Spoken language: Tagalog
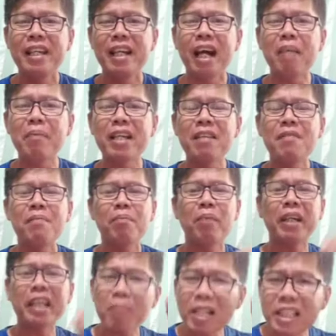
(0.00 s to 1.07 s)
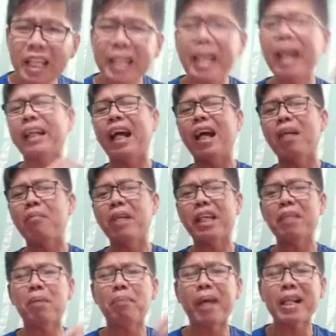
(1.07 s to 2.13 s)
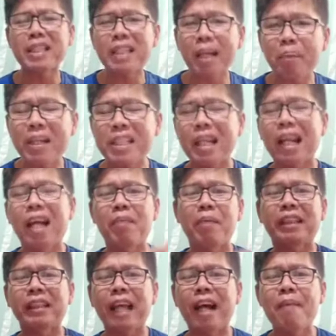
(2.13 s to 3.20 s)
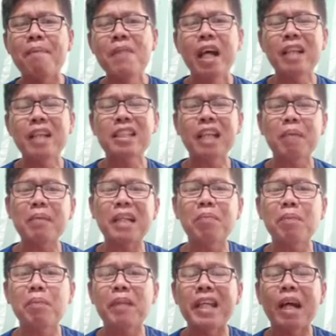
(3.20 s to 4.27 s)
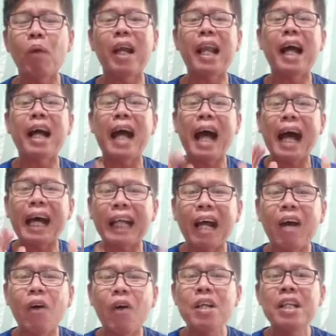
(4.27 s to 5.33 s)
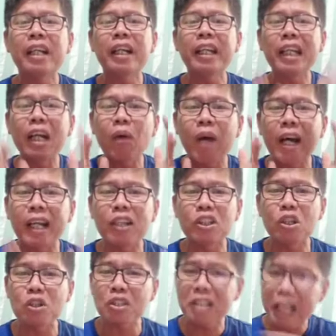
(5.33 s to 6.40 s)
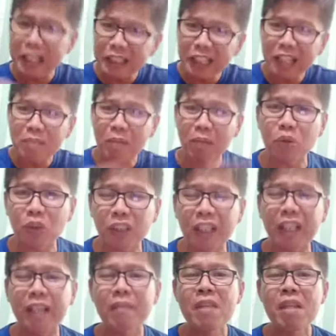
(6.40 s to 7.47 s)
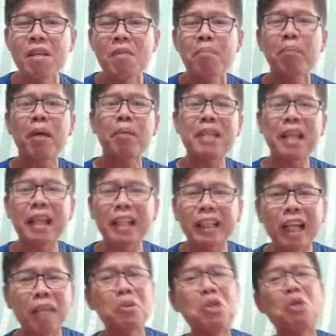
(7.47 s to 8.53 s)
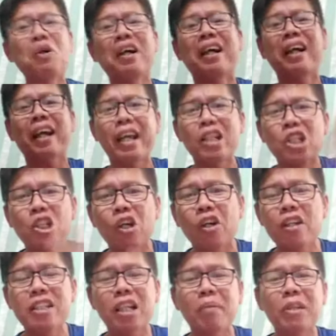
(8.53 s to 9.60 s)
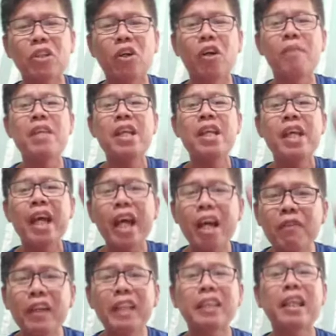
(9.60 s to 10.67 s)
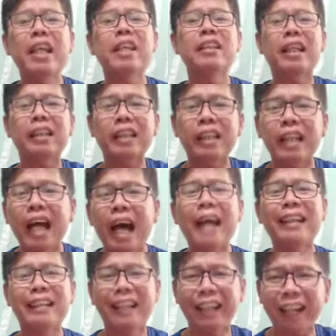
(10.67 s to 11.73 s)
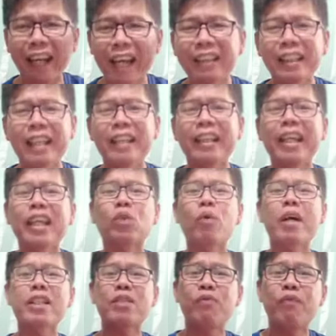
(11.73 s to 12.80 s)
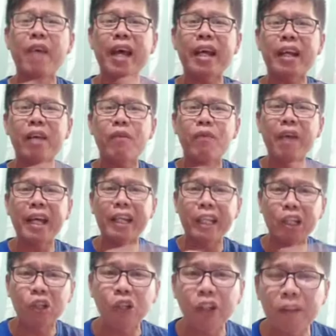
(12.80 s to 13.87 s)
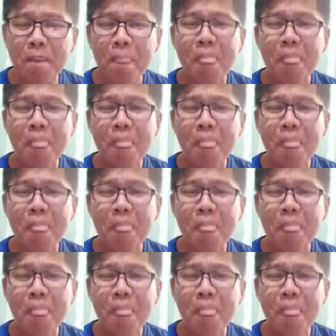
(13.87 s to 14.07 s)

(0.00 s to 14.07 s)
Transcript: Amen. Maging masaya ka, maging mapagpasalamat ka. At sabi ng Biblia, walang araw na ginawa ng Diyos na hindi mabuti. Pag binalikan mo yung creation, sabi doon, everything that God created, it was very, very good.